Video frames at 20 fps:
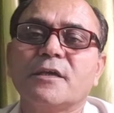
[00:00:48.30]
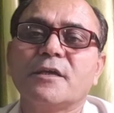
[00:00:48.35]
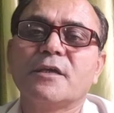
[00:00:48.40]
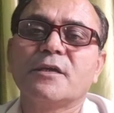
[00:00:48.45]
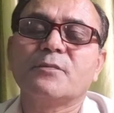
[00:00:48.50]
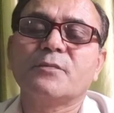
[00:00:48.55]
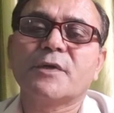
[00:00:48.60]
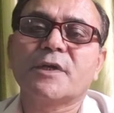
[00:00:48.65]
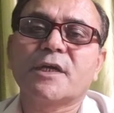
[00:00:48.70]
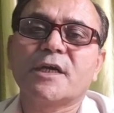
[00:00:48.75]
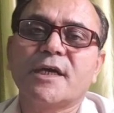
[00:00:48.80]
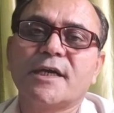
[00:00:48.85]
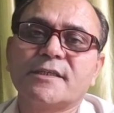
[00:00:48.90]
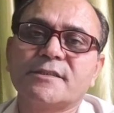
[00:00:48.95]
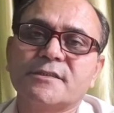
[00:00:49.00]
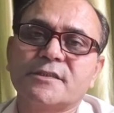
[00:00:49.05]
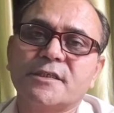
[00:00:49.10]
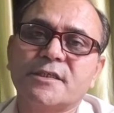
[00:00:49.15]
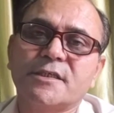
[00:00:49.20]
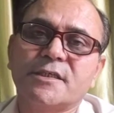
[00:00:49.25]
एक प्रकार
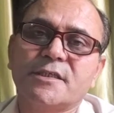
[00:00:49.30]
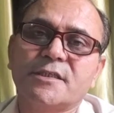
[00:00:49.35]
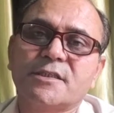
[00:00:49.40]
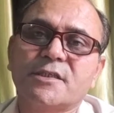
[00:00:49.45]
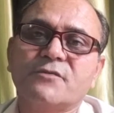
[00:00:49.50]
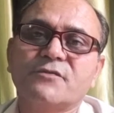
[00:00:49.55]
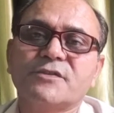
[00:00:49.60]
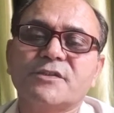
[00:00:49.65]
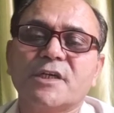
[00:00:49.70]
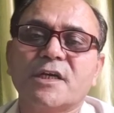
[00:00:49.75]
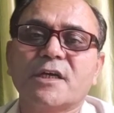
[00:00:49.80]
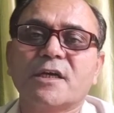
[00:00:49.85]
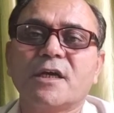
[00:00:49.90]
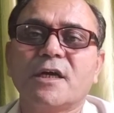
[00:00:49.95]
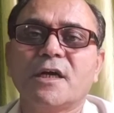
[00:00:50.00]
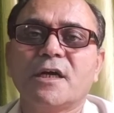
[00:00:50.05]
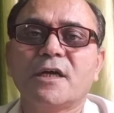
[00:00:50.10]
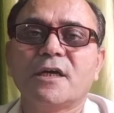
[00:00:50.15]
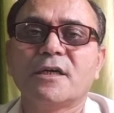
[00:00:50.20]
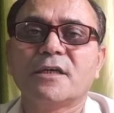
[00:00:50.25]
से त्वचा
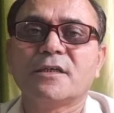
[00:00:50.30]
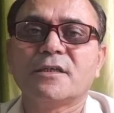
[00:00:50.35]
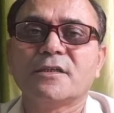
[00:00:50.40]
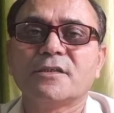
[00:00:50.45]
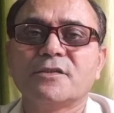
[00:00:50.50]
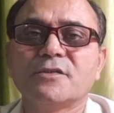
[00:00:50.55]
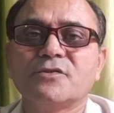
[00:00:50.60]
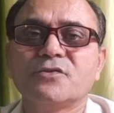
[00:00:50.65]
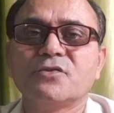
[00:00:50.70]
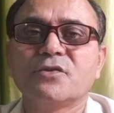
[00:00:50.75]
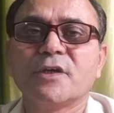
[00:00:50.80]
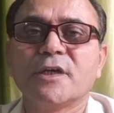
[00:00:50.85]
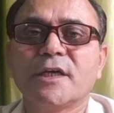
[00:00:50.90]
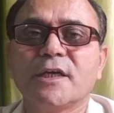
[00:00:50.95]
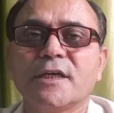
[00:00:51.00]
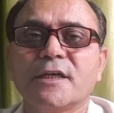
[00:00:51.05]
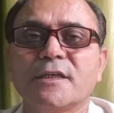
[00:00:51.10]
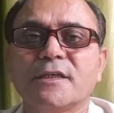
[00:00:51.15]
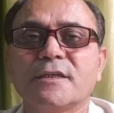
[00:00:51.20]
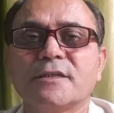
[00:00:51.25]
का जो है
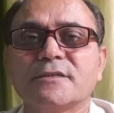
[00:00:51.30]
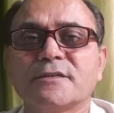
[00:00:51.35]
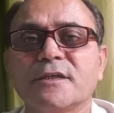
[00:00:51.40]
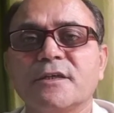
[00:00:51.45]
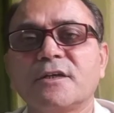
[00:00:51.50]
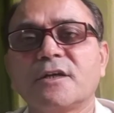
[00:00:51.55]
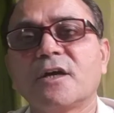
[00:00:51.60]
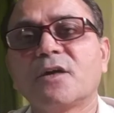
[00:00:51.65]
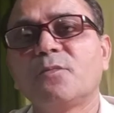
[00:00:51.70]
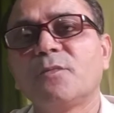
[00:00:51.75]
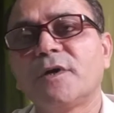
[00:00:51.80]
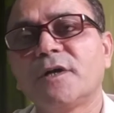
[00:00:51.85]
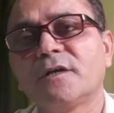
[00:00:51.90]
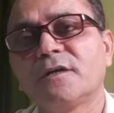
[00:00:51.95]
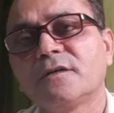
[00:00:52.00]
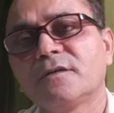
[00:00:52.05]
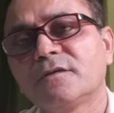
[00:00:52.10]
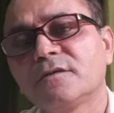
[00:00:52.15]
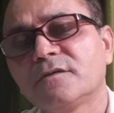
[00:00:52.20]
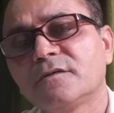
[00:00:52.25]
संक्रमण
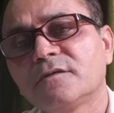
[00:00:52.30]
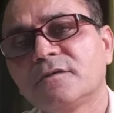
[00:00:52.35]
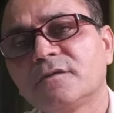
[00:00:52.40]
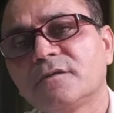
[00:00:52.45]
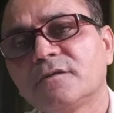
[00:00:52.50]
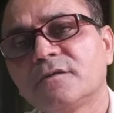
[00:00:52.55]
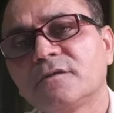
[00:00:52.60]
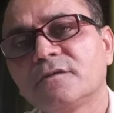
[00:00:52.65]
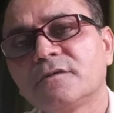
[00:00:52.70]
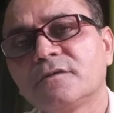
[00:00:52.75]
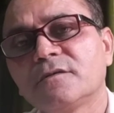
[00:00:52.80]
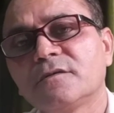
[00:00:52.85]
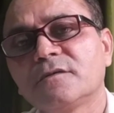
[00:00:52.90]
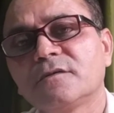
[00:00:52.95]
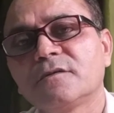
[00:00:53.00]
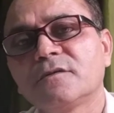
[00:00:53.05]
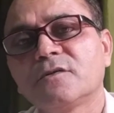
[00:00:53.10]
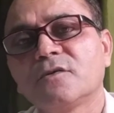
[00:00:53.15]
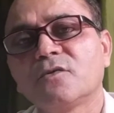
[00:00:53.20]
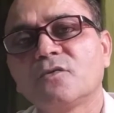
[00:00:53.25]

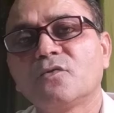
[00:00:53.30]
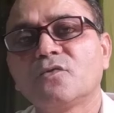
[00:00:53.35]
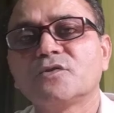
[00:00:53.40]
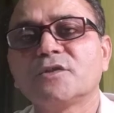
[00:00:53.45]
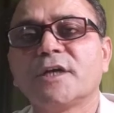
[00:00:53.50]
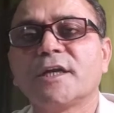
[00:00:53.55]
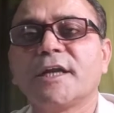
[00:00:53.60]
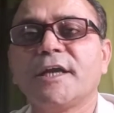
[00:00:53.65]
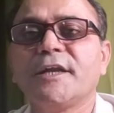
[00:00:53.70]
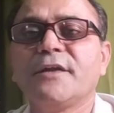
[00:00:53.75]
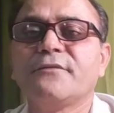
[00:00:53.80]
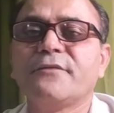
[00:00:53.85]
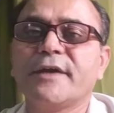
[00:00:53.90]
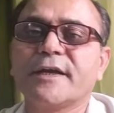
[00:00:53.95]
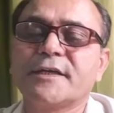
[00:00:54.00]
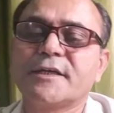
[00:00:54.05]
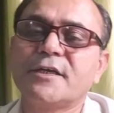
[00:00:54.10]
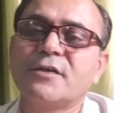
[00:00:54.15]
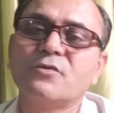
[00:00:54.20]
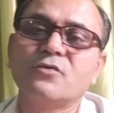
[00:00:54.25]
हो जाना
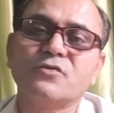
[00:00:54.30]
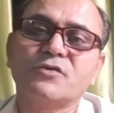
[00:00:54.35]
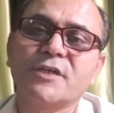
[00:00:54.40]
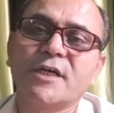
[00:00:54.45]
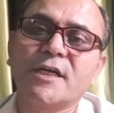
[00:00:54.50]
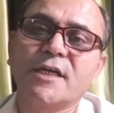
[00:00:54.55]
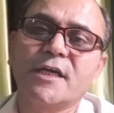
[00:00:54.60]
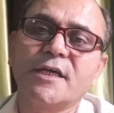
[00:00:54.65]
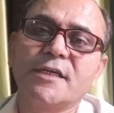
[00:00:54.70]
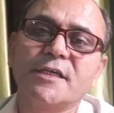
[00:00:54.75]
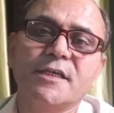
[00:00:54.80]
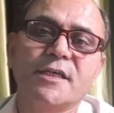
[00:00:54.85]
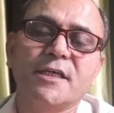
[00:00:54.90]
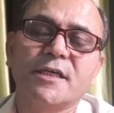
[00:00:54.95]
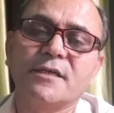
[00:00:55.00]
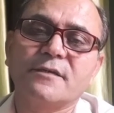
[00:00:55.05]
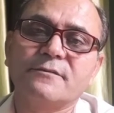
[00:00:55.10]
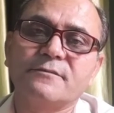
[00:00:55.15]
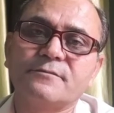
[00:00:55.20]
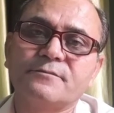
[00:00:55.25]
इन्फेक्टेड हो जाना ही
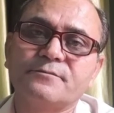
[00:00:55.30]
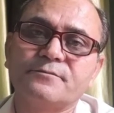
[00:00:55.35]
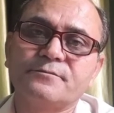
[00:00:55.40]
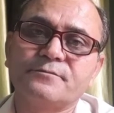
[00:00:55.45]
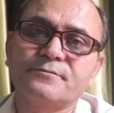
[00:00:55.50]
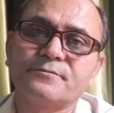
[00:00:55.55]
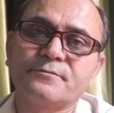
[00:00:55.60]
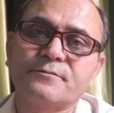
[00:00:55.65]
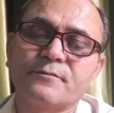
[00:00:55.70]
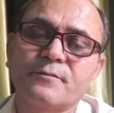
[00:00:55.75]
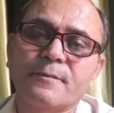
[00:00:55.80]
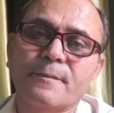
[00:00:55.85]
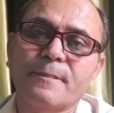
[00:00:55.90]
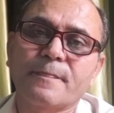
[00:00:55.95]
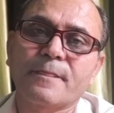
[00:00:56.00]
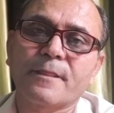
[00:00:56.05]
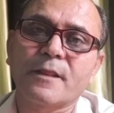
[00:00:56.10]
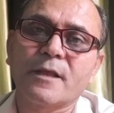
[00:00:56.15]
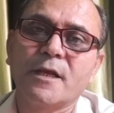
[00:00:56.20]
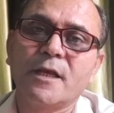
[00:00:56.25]
है
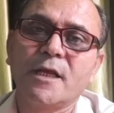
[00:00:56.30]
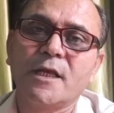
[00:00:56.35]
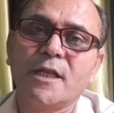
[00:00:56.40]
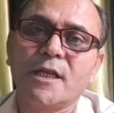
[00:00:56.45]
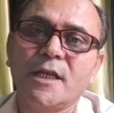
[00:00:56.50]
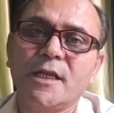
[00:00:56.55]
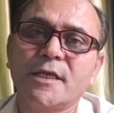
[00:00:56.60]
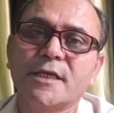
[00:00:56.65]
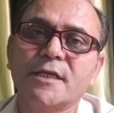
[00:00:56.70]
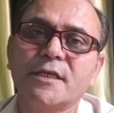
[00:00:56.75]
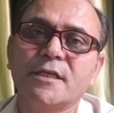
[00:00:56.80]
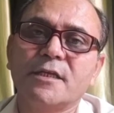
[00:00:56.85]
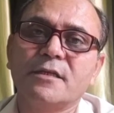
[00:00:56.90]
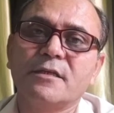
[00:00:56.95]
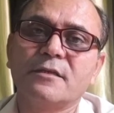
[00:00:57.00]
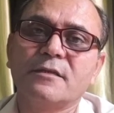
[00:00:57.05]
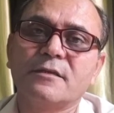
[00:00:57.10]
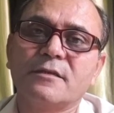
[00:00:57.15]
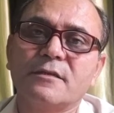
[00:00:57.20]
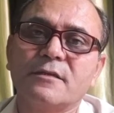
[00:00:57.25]

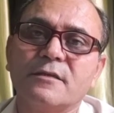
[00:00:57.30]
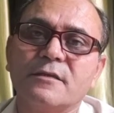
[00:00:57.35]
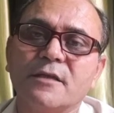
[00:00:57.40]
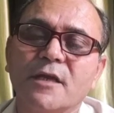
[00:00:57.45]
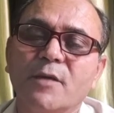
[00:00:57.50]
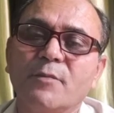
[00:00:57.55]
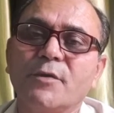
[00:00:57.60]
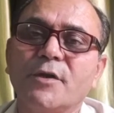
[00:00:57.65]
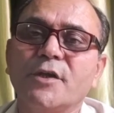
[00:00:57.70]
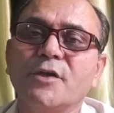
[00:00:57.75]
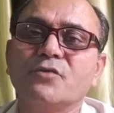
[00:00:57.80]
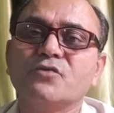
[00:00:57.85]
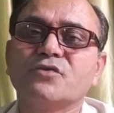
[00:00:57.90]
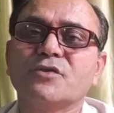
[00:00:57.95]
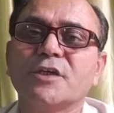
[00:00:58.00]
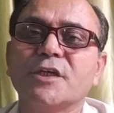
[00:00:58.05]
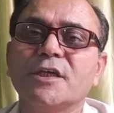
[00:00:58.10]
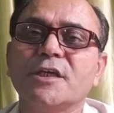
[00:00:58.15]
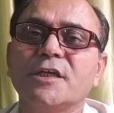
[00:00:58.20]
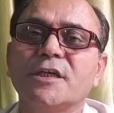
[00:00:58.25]
लेकिन हमने
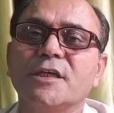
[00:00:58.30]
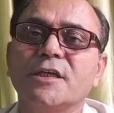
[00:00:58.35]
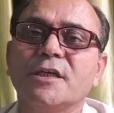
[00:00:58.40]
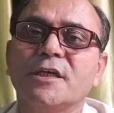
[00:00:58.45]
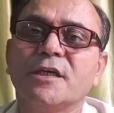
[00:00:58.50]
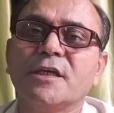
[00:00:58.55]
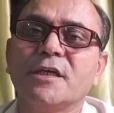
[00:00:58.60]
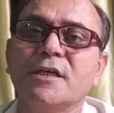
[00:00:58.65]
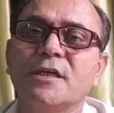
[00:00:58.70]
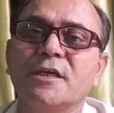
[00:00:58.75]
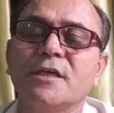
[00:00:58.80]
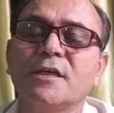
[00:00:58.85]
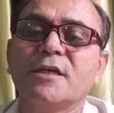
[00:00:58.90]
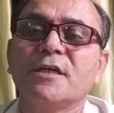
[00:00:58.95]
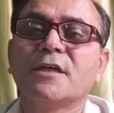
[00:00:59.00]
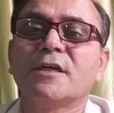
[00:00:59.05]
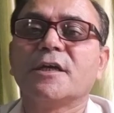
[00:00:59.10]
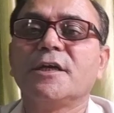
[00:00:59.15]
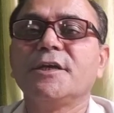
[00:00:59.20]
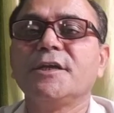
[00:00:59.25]
उसके
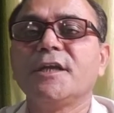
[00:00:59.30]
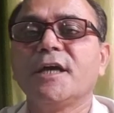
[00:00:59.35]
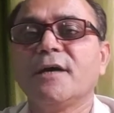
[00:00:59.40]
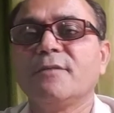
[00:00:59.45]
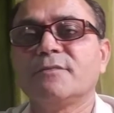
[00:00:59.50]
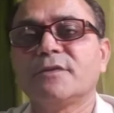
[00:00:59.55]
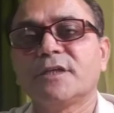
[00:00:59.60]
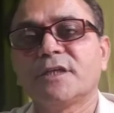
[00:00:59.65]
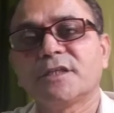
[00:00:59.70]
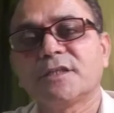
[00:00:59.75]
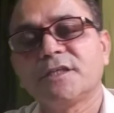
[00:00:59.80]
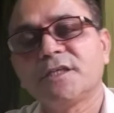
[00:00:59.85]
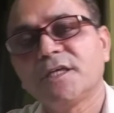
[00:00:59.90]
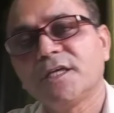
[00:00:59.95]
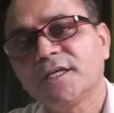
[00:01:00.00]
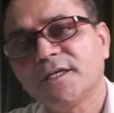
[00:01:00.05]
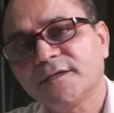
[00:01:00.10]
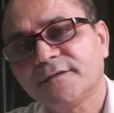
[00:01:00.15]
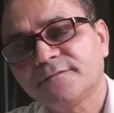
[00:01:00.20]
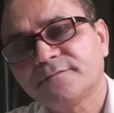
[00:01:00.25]
कई नाम दे दिए
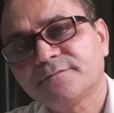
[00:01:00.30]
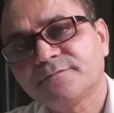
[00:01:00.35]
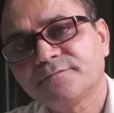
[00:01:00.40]
हैं